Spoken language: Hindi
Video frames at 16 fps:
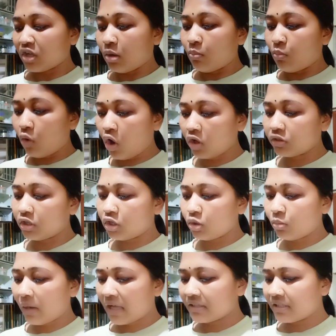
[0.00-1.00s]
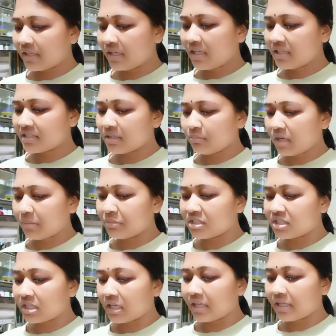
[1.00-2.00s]
बहुत दिनों बाद ये ना शिमला मिर्च
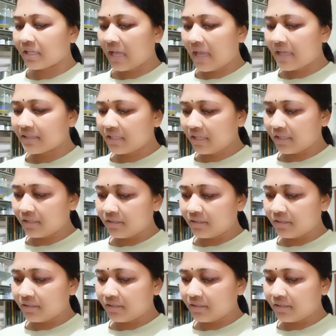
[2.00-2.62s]
लेके आए थे